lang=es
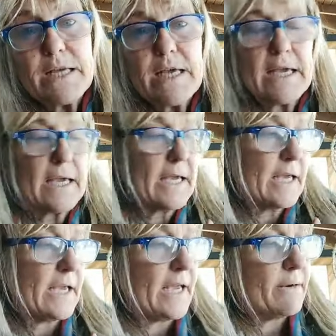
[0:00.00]

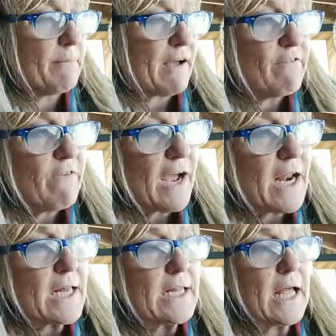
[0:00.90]
eh, en
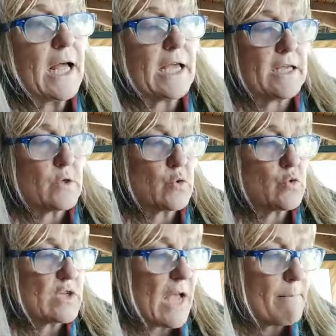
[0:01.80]
Mafalda, en
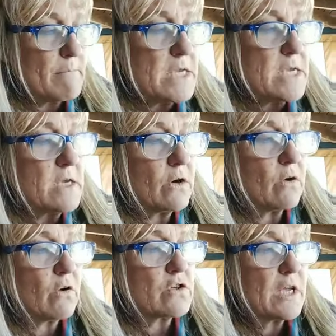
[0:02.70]
sus
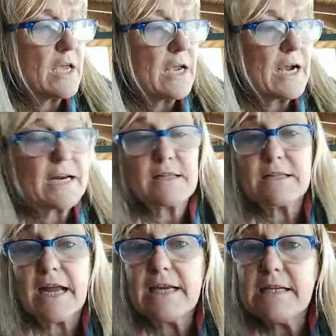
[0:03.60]
amigos,
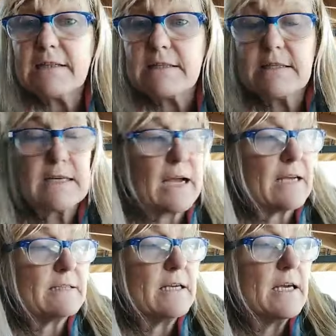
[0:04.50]

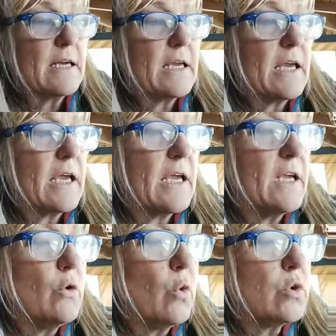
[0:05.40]
características que
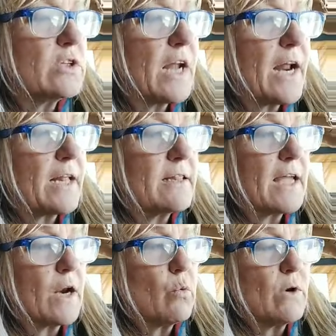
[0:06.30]
ilustraran de
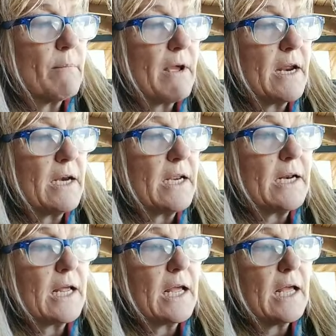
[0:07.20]
alguna
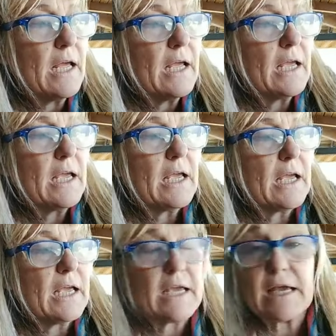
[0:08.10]
manera
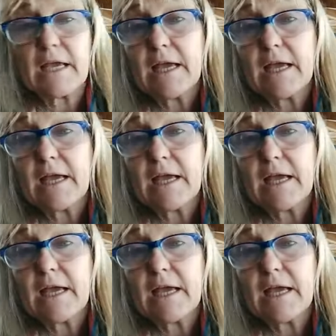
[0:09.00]
eh,